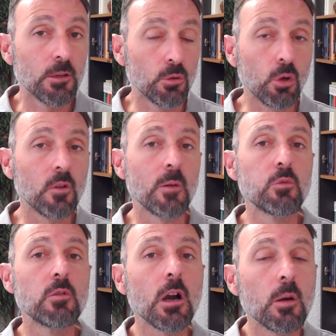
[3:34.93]
Donc, on va
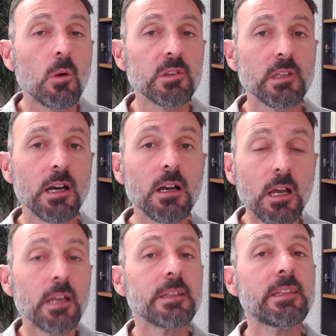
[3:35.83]
pouvoir commencer à
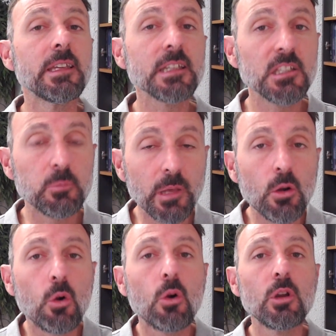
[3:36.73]
décrisper,
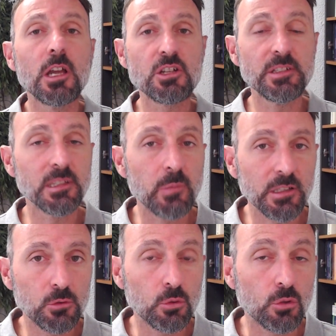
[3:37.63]
relâcher cette
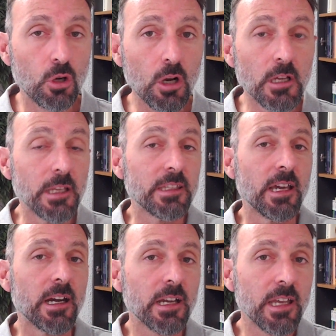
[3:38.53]
partie du corps qui
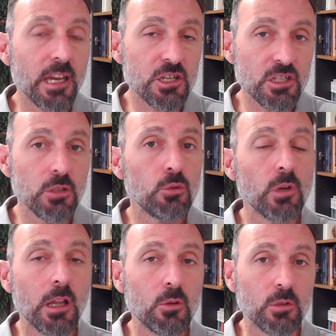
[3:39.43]
a réagi due
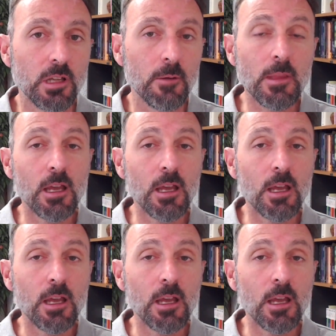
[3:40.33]
à la colère.